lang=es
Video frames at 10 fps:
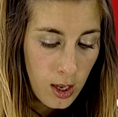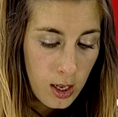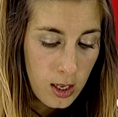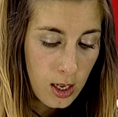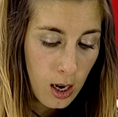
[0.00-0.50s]

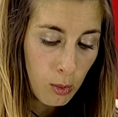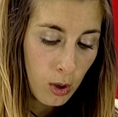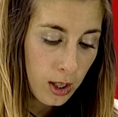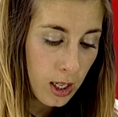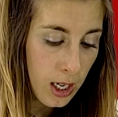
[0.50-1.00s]
Y al
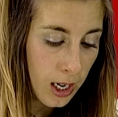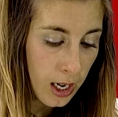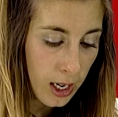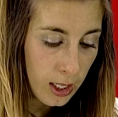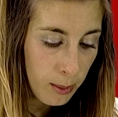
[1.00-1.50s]
borde de las
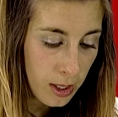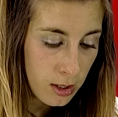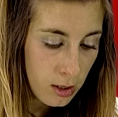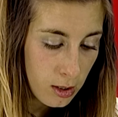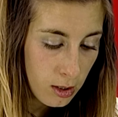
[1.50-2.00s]

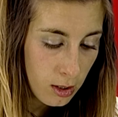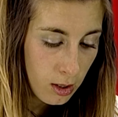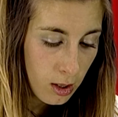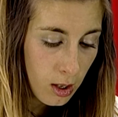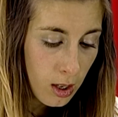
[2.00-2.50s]
lágrimas,
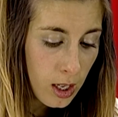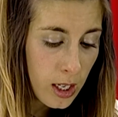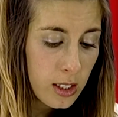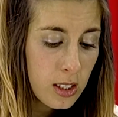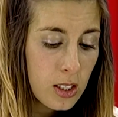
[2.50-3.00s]

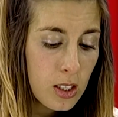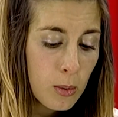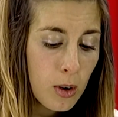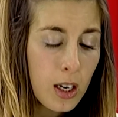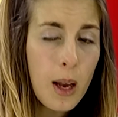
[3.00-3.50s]
¡y se
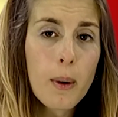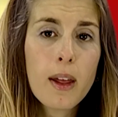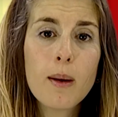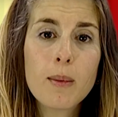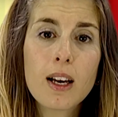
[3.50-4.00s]
llevó
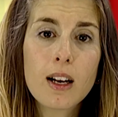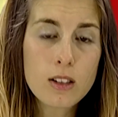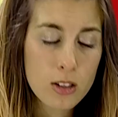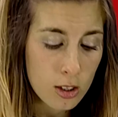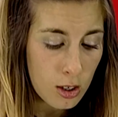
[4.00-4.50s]
grabada mi
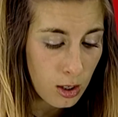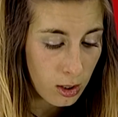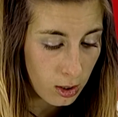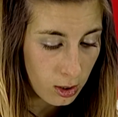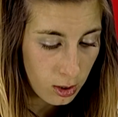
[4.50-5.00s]

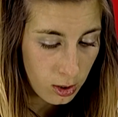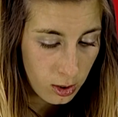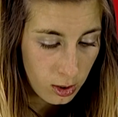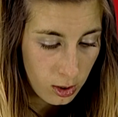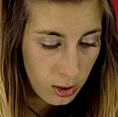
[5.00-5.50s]
canción!
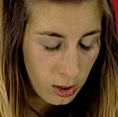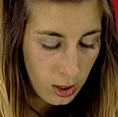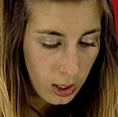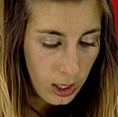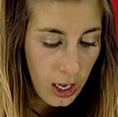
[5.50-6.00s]

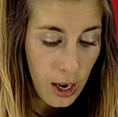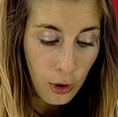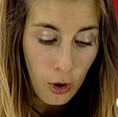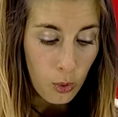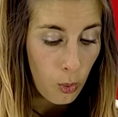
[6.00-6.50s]

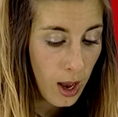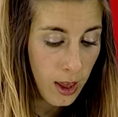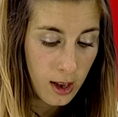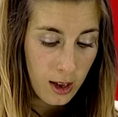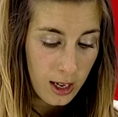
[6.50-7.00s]
Error,
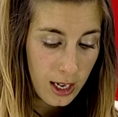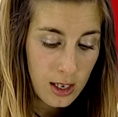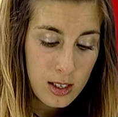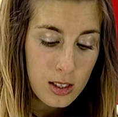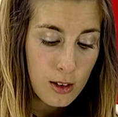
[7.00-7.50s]
Wada. Ella
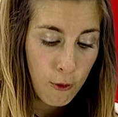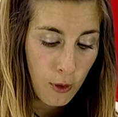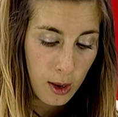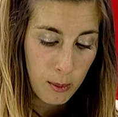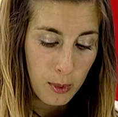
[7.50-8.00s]
se
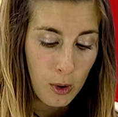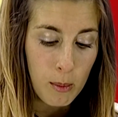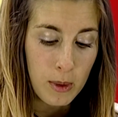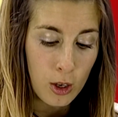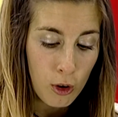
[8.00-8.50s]
fue, pero al
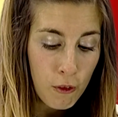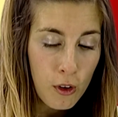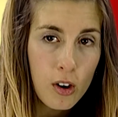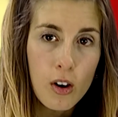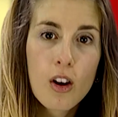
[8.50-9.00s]

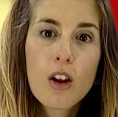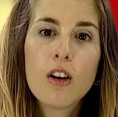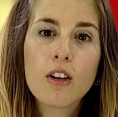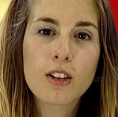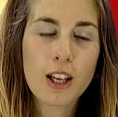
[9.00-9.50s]
micrófono
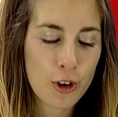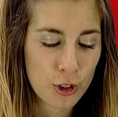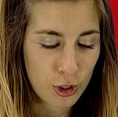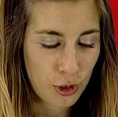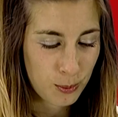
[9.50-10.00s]
lo tengo
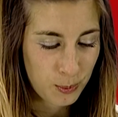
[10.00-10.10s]
yo,